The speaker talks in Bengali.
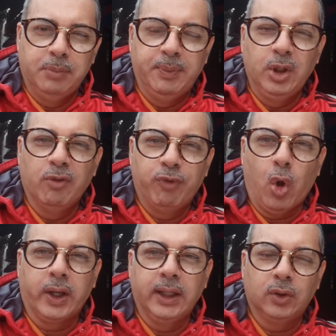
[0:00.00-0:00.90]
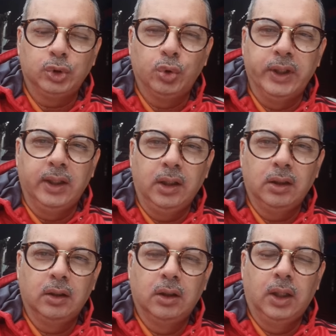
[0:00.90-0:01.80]
বিভিন্ন ব্লগে তো শুনি
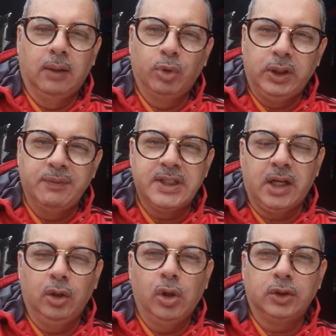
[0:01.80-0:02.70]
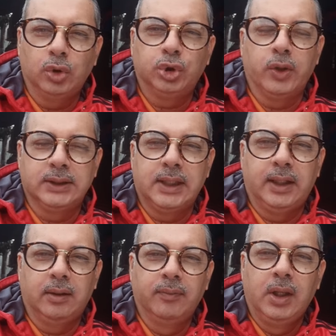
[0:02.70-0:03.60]
এবং টিভি চ্যানেলগুলোতেও শোনা
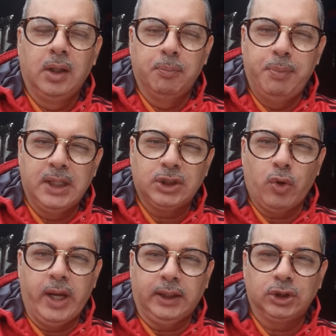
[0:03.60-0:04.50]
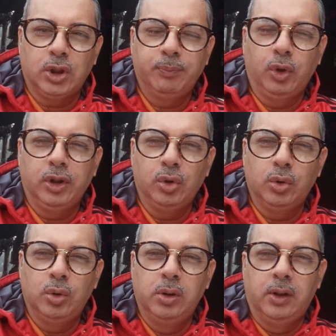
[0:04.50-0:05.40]
যায় বেশ কয়েকটা শব্দ
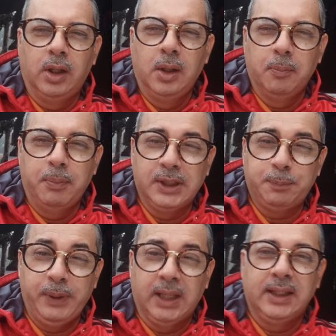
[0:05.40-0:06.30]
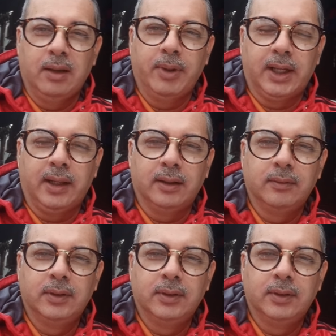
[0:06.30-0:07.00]
কিন্তু বেশ পীড়া দিয়ে বেড়ায়